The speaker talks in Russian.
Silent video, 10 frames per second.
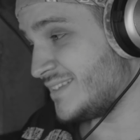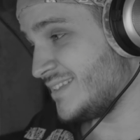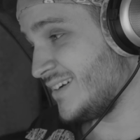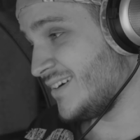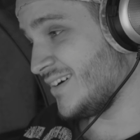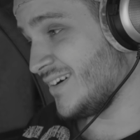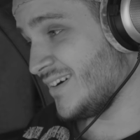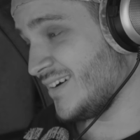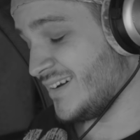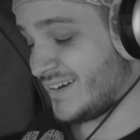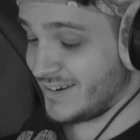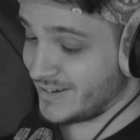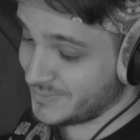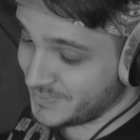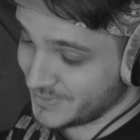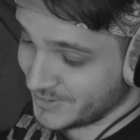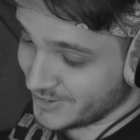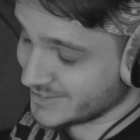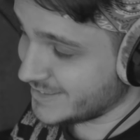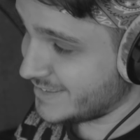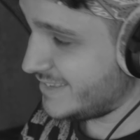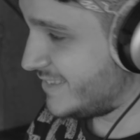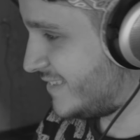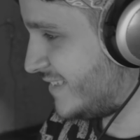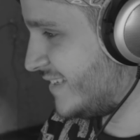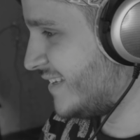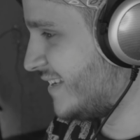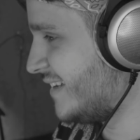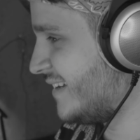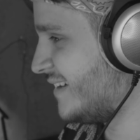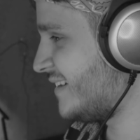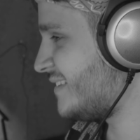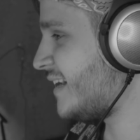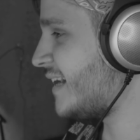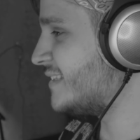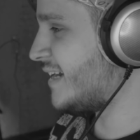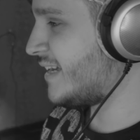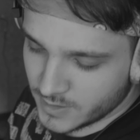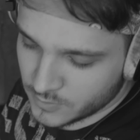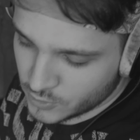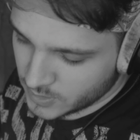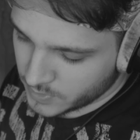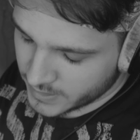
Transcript: а все, а понял. Ладно, им нужны